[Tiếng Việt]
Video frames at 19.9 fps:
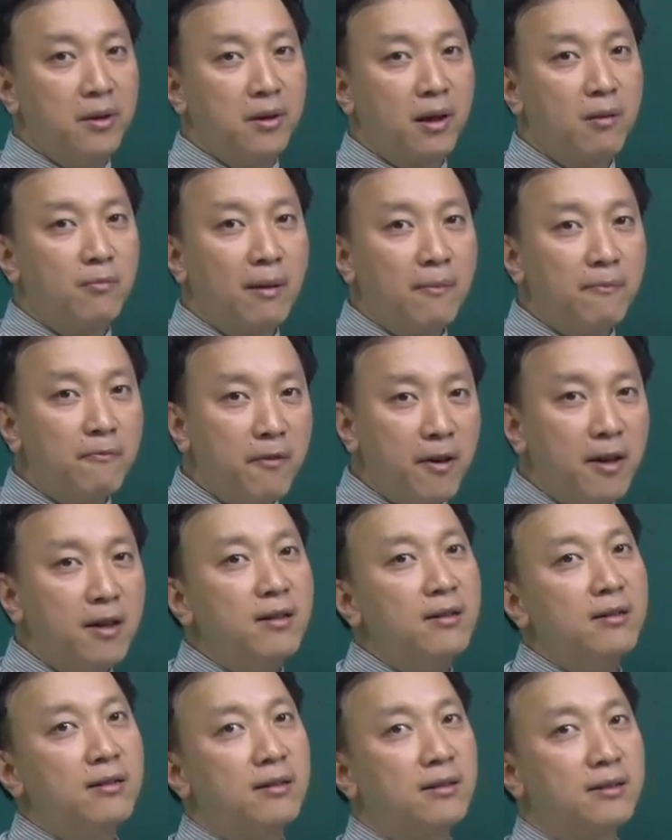không nắm
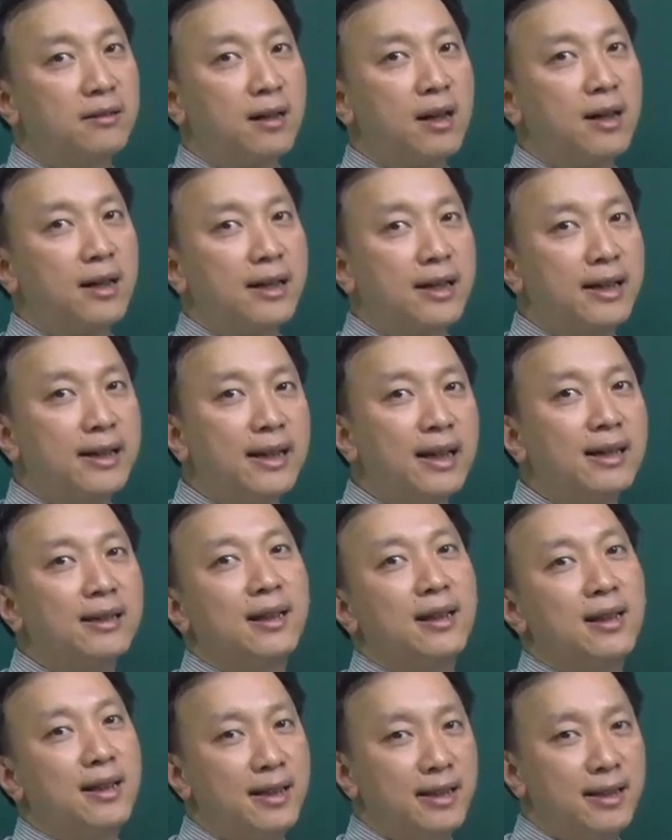vững các kỹ năng
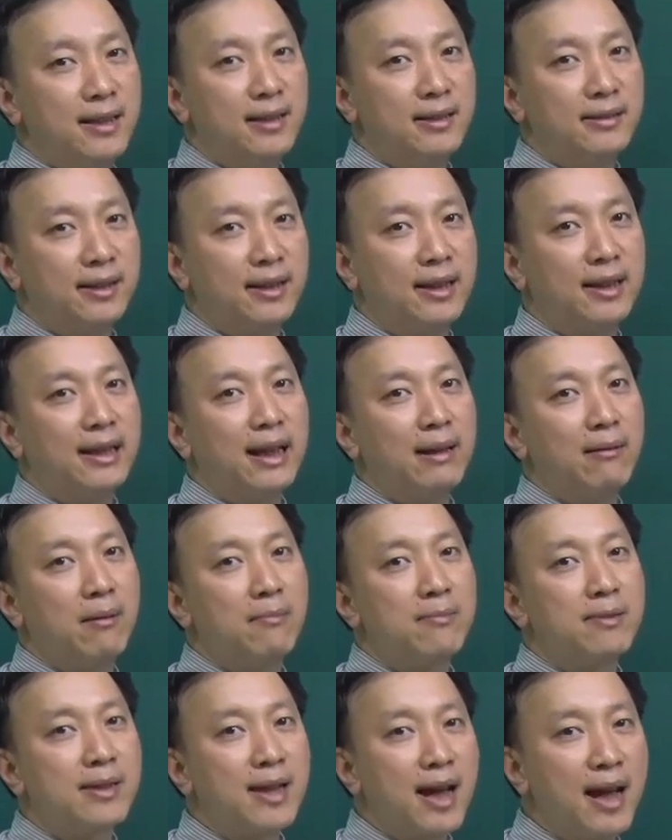địa lý dẫn đến các em
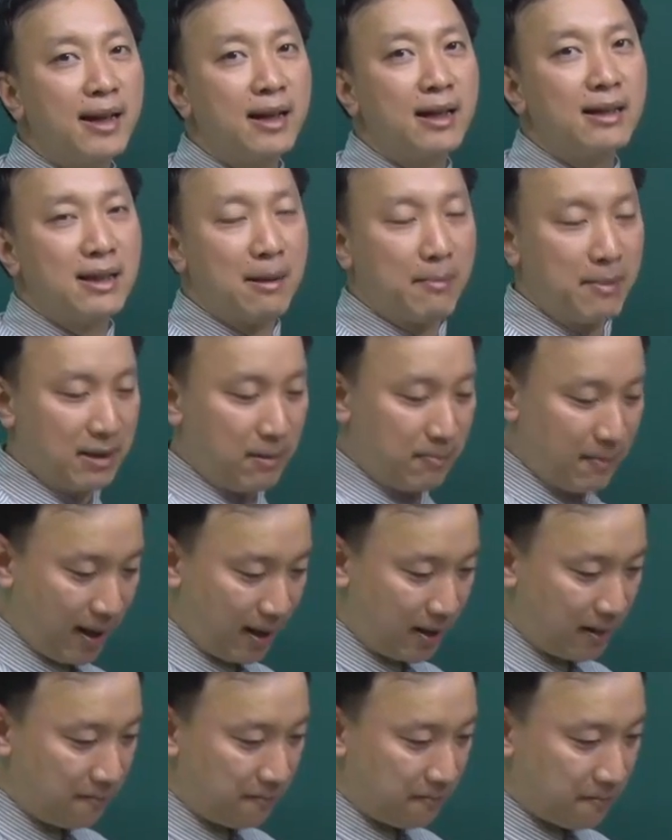làm sai các dạng bài tập
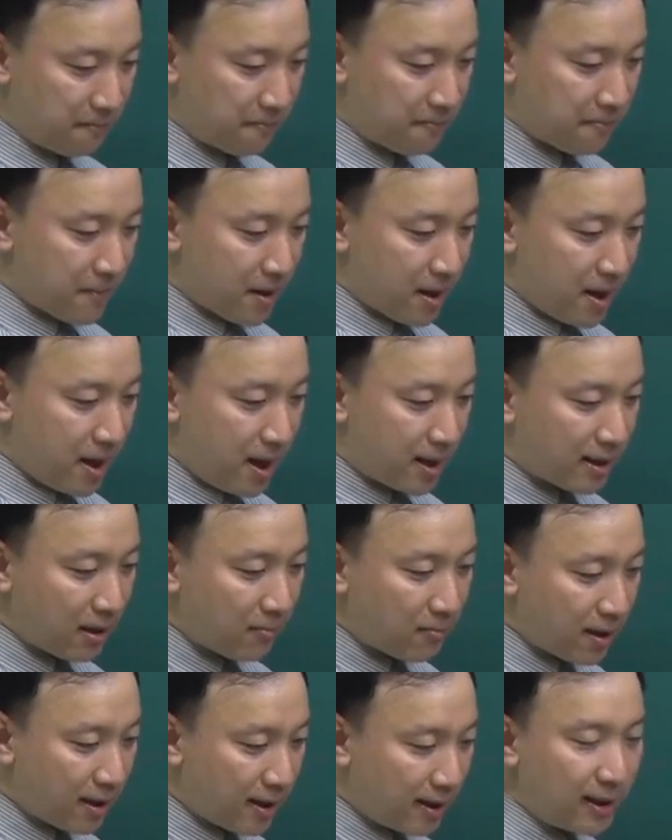này. Ở
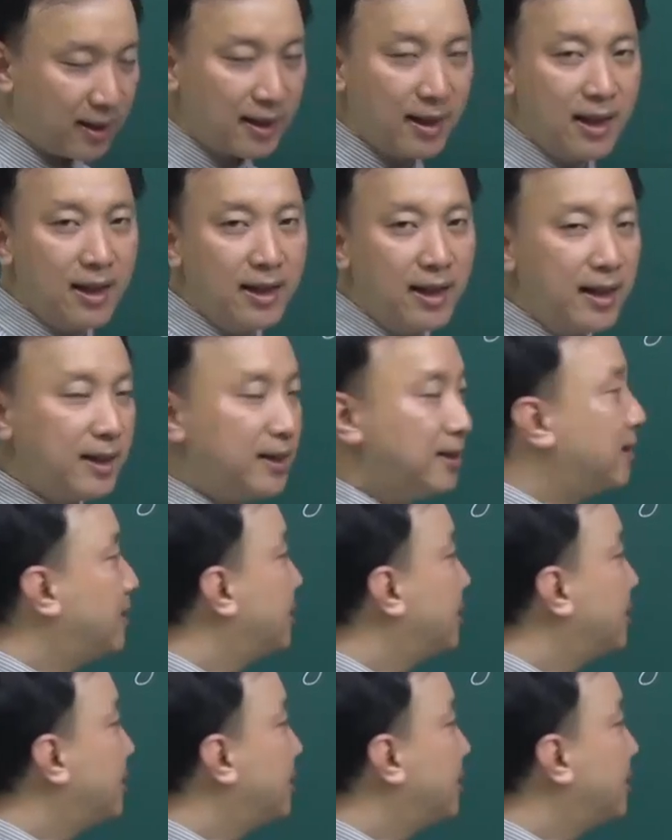trong các kỹ năng địa lý này